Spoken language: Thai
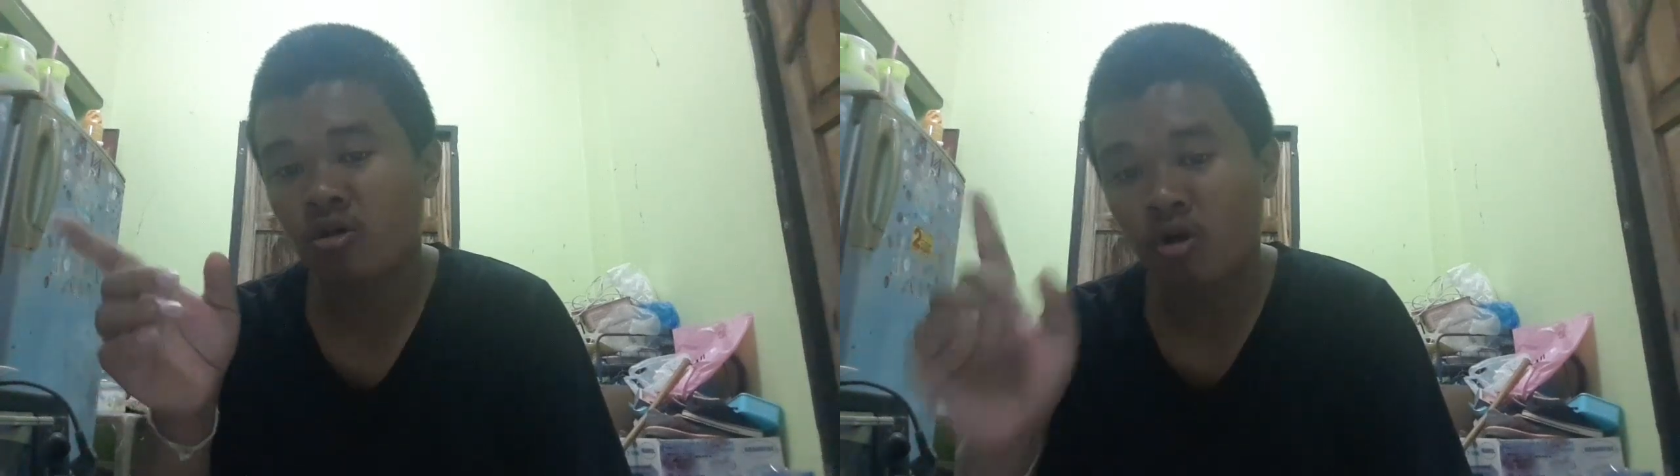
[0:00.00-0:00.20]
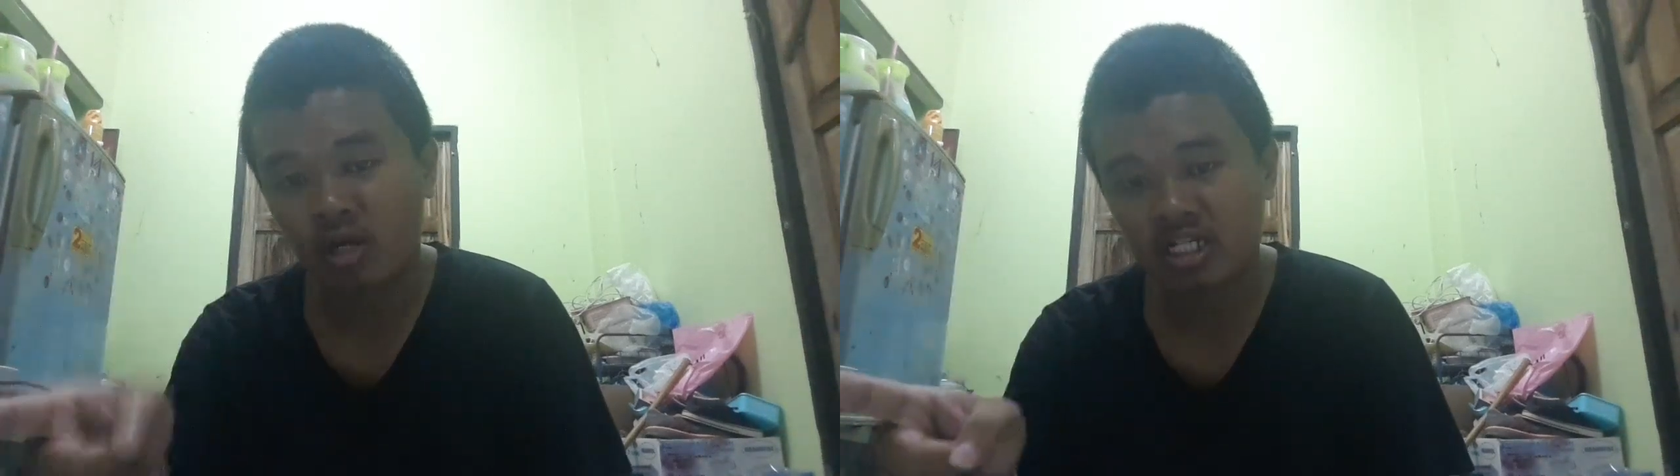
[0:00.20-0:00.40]

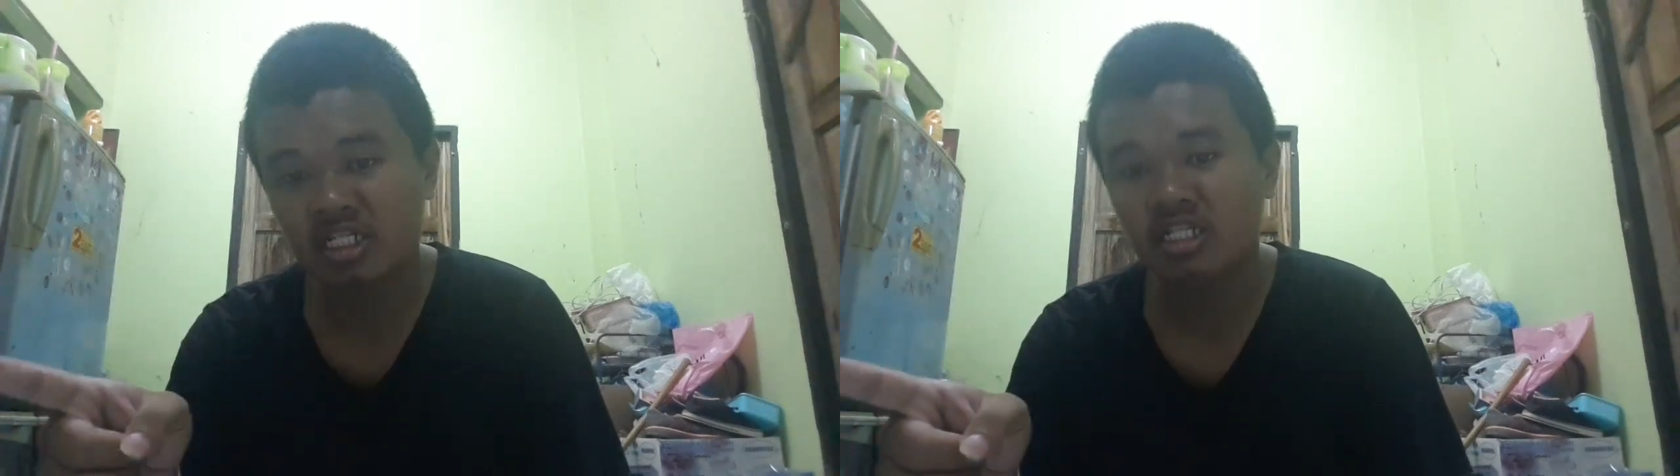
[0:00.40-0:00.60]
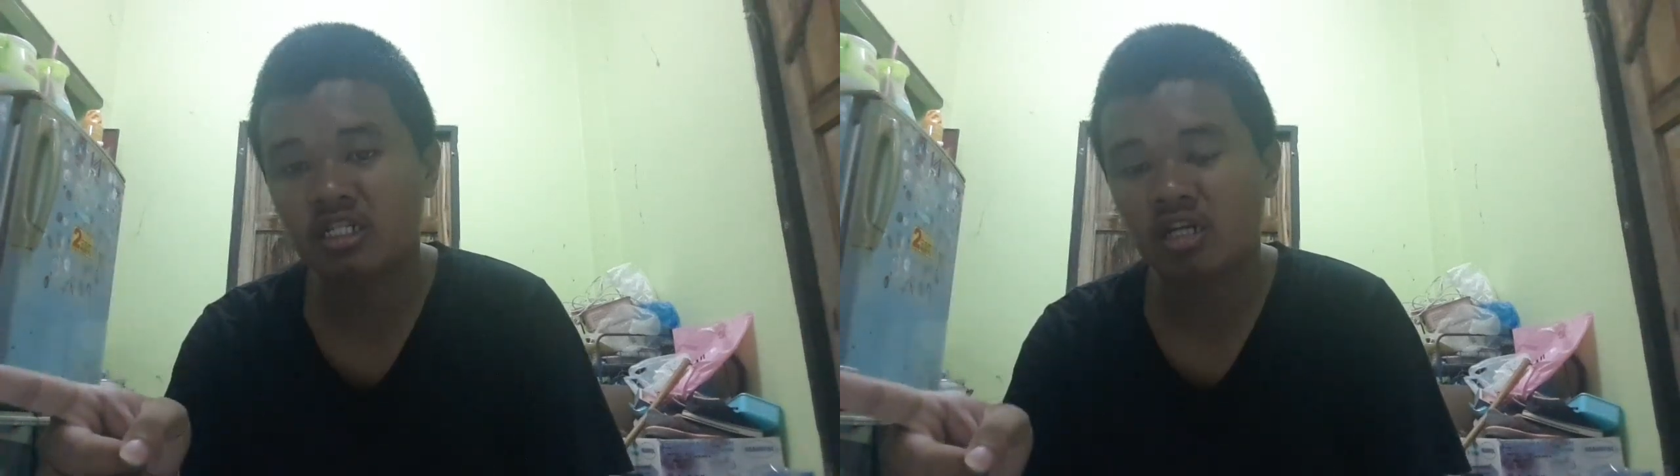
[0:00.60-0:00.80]
ของอัน
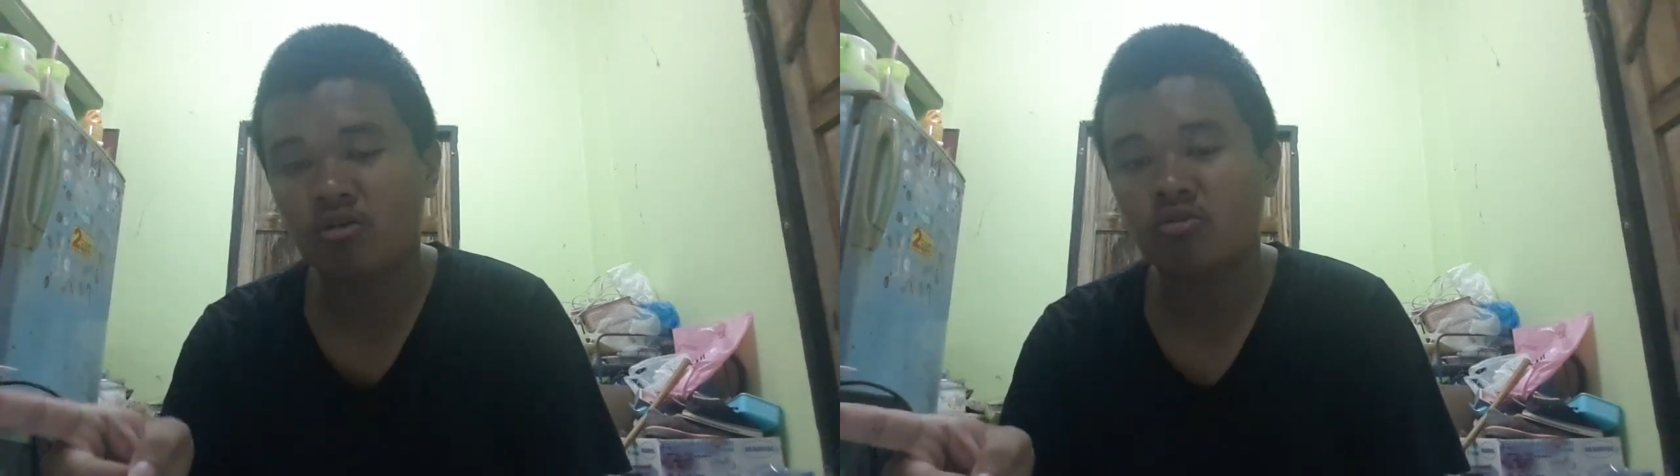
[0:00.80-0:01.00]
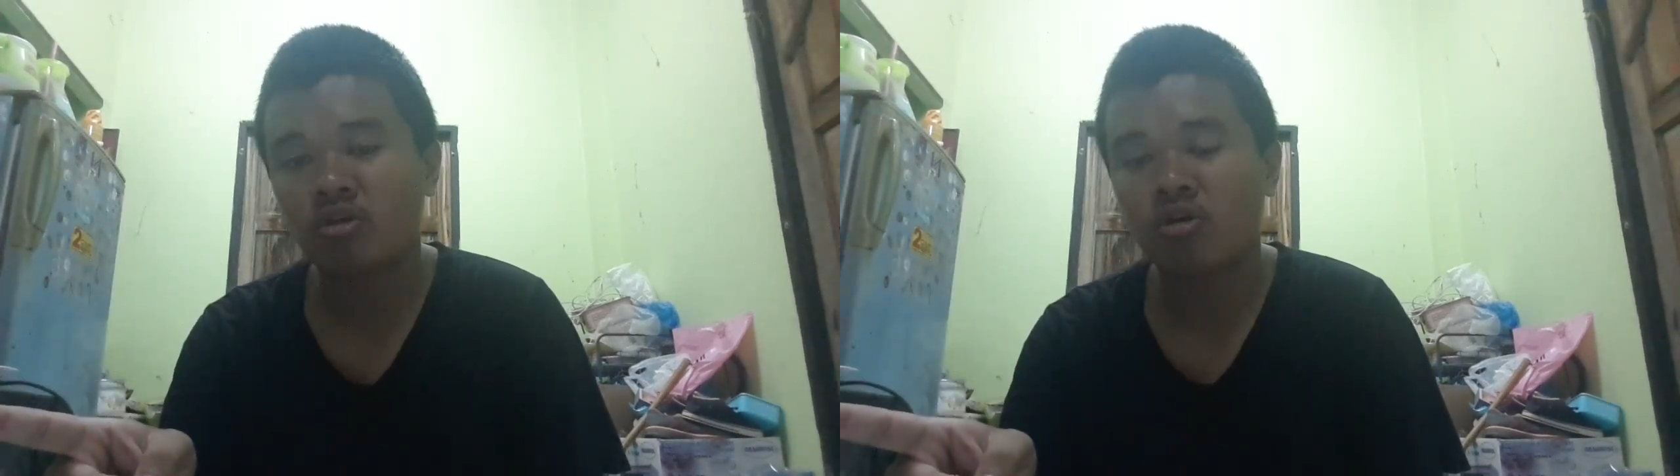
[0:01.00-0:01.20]
นี้แล้
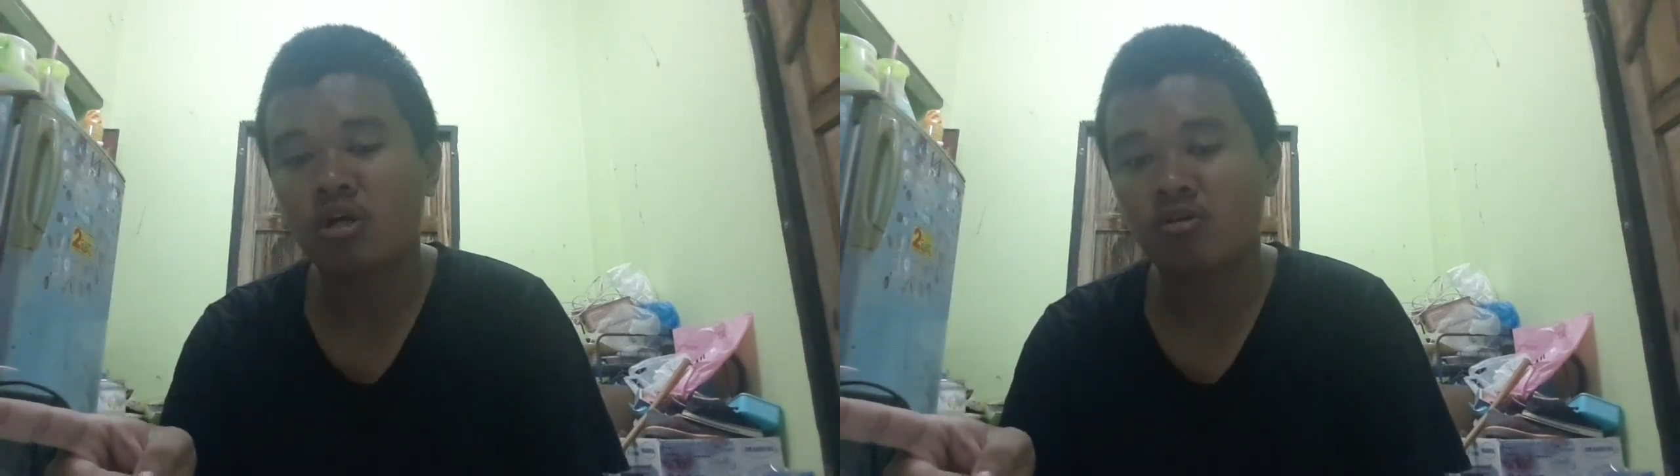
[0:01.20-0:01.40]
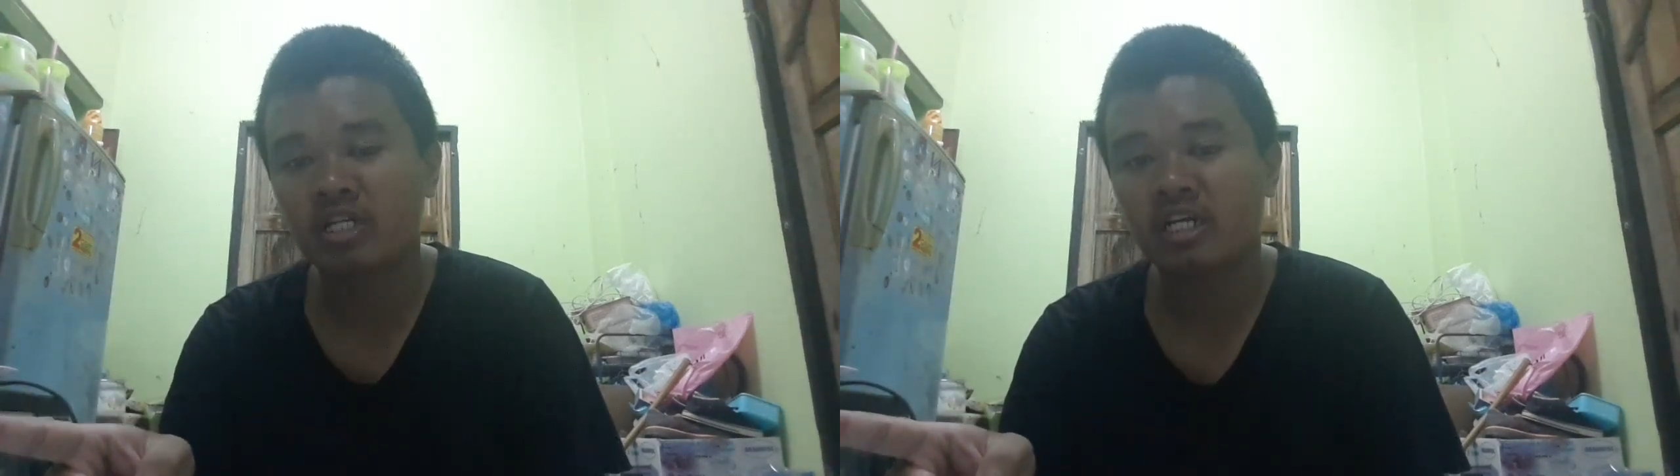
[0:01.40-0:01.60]
วน้อง
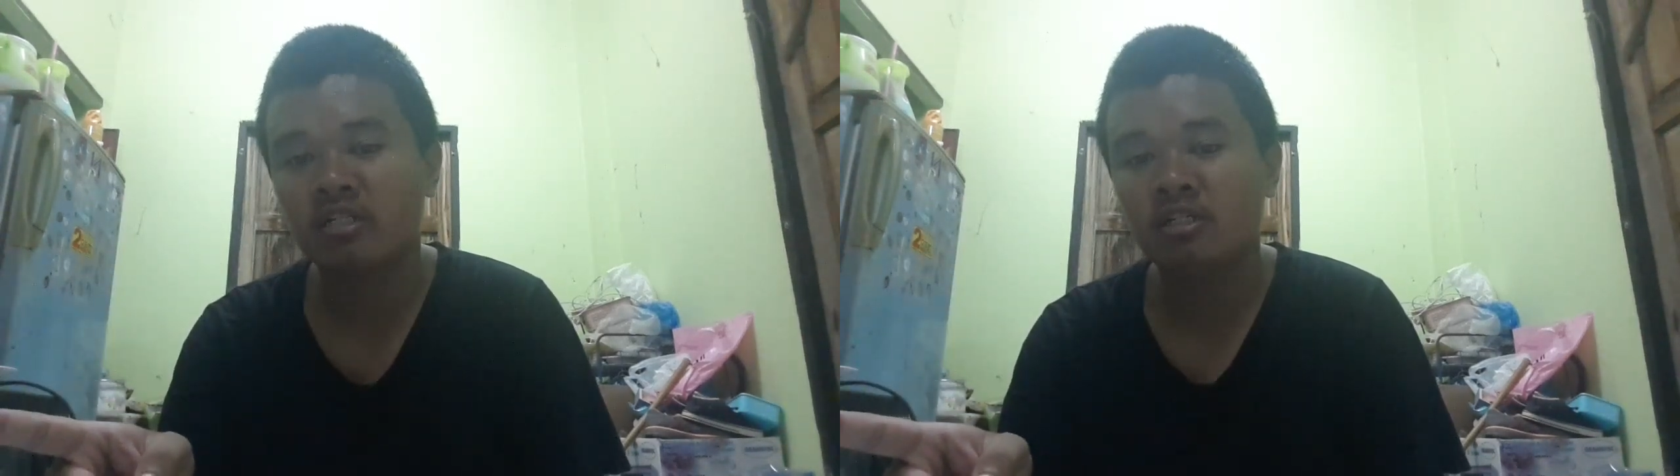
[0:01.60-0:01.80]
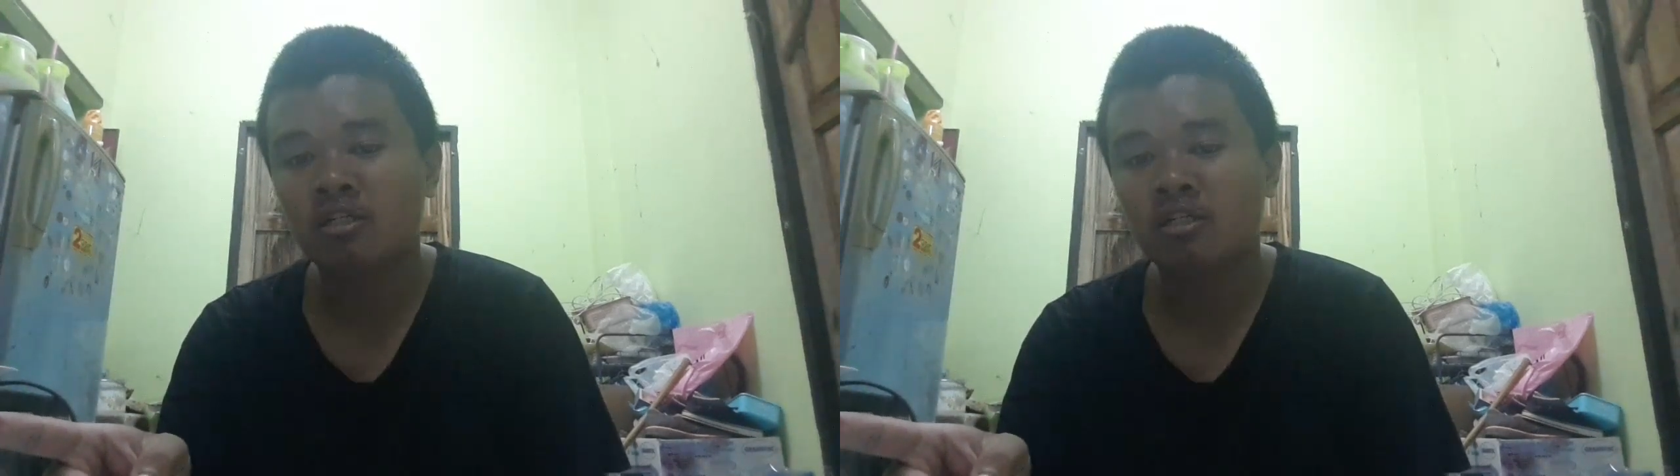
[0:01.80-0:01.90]
เขาเนี่ย